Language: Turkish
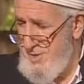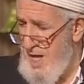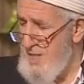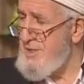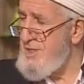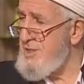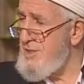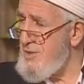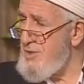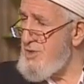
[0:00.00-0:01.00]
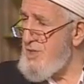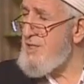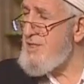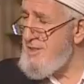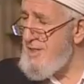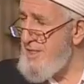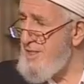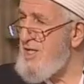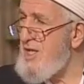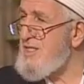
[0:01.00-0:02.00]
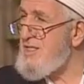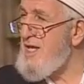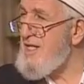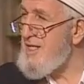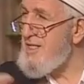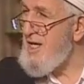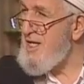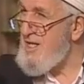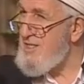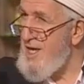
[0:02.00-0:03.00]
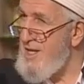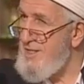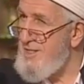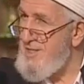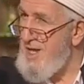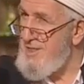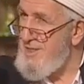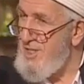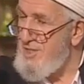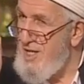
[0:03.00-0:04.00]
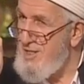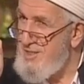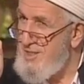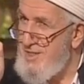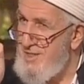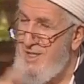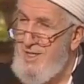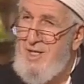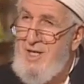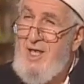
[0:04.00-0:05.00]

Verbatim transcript: altın sandıklarının anahtarları, anahtarları sadece sandıklar değil